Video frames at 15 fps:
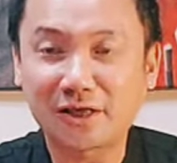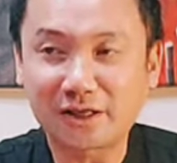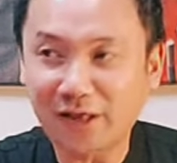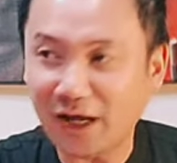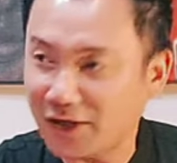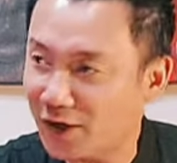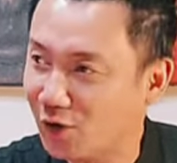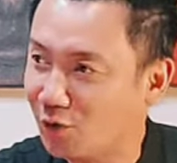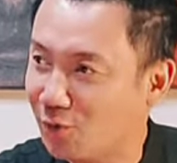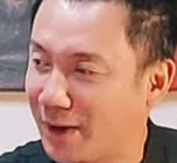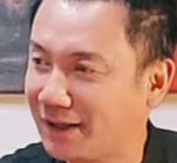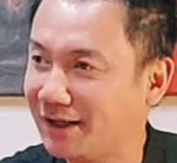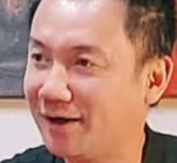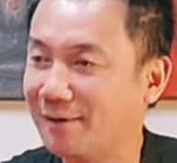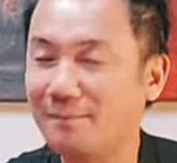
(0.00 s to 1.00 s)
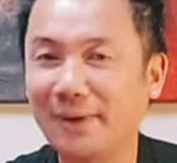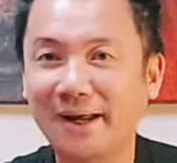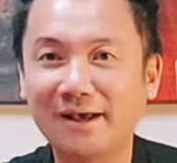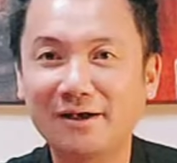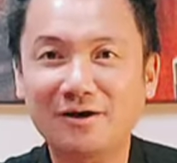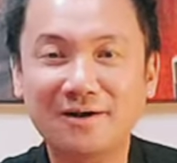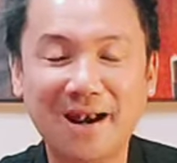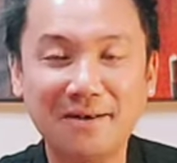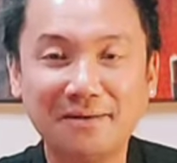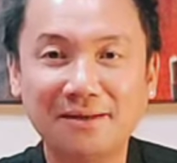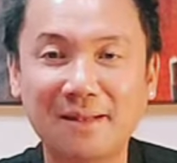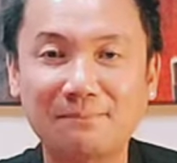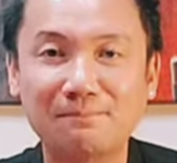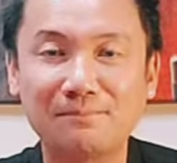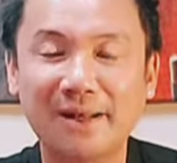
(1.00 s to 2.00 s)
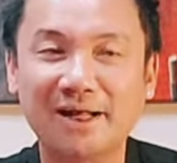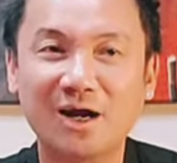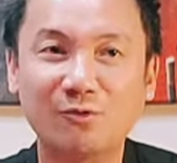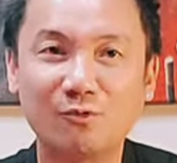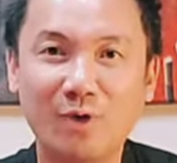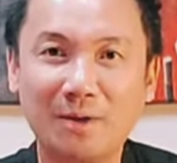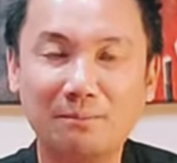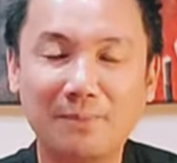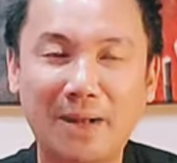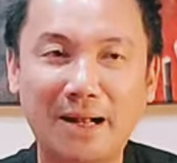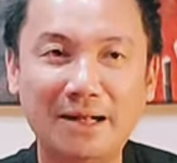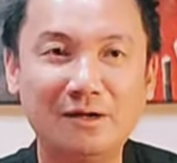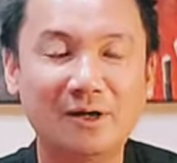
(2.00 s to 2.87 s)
cho dù bây giờ mẹ có đánh đập mẹ có quát mắng